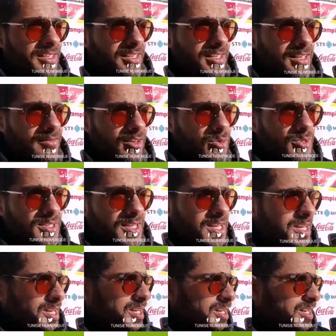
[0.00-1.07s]
الفوز
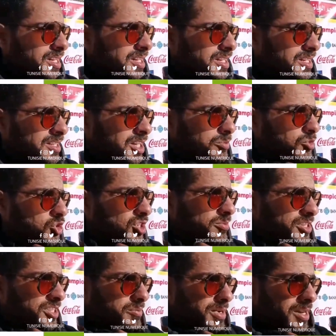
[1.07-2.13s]
آه، نحب نشكر
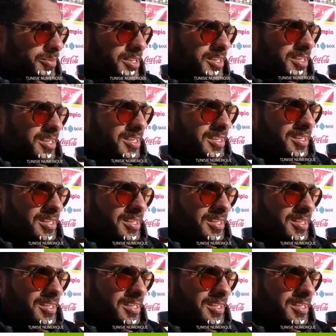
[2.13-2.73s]
برشا اللاعبيه